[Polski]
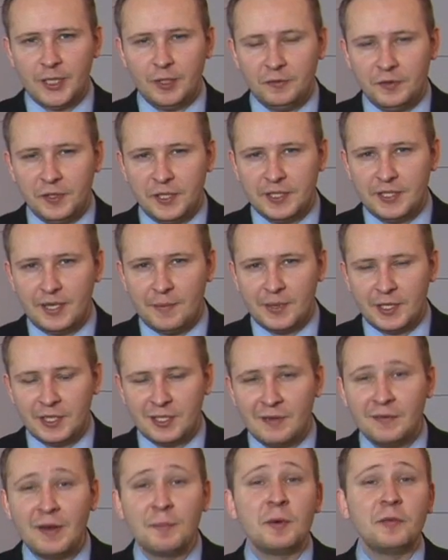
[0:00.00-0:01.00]
konferencja
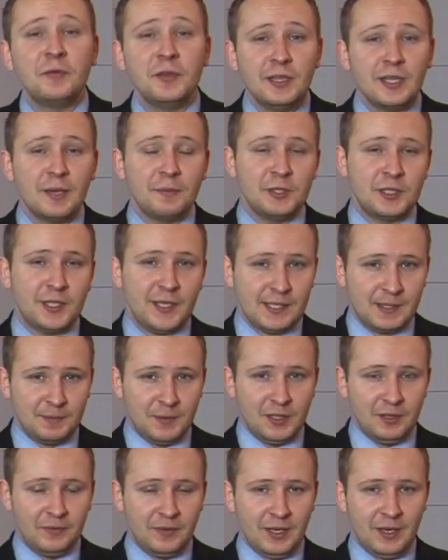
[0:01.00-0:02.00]
prasowa powinna być
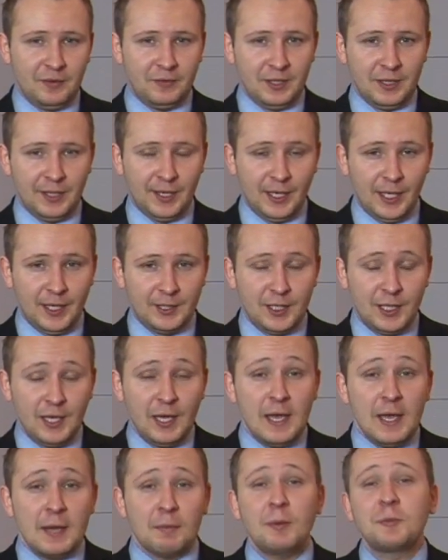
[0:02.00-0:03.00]
transmitowana w internecie,
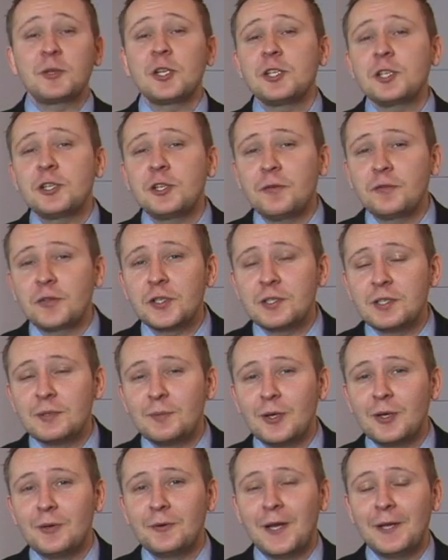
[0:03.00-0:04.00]
bo przecież nie wszyscy
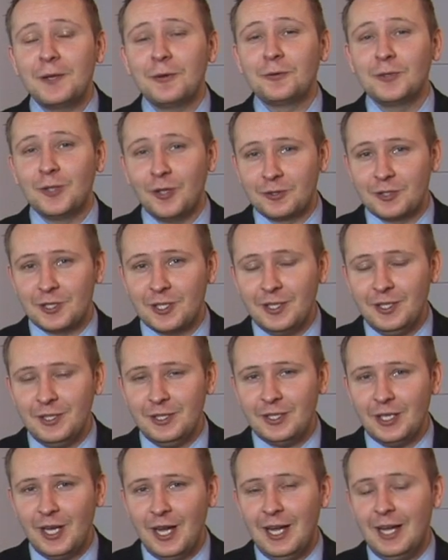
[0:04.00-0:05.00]
mogą na nią
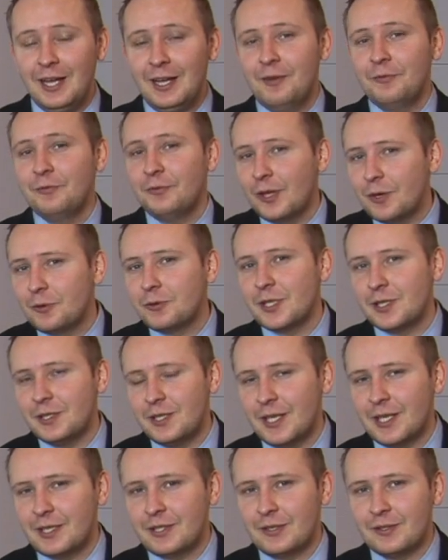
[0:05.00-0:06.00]
dotrzeć, a wielu
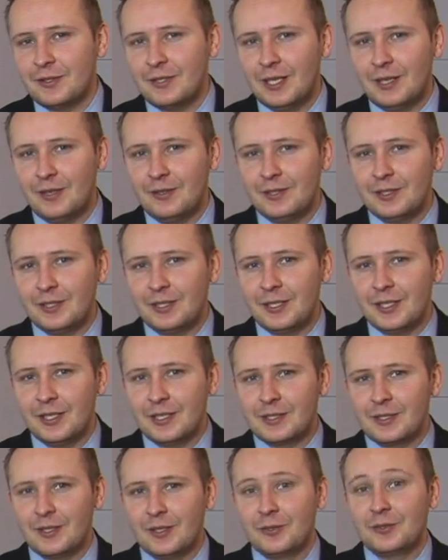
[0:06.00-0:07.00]
dziennikarzy oddalonych
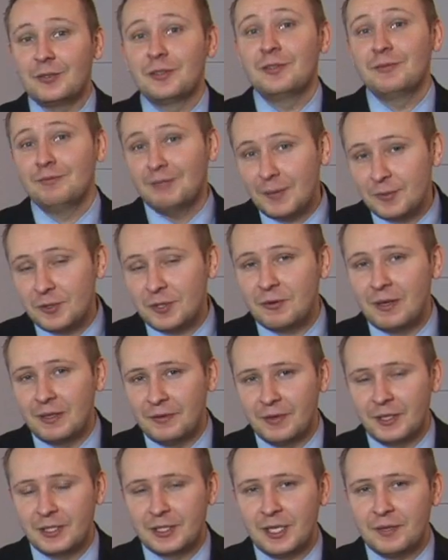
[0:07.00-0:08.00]
jest od na przykład
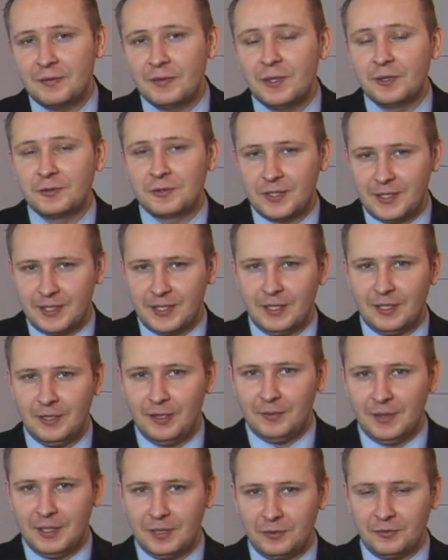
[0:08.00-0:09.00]
Warszawy o 300
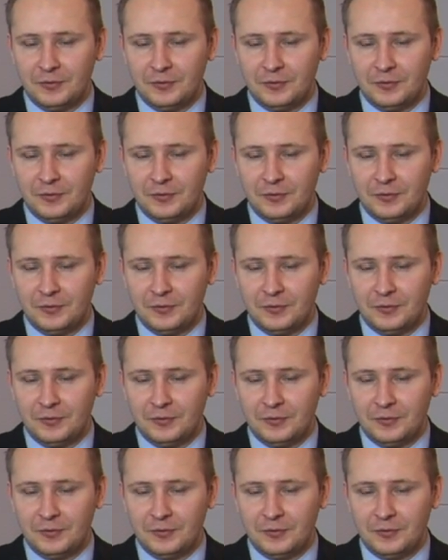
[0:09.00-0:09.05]
km.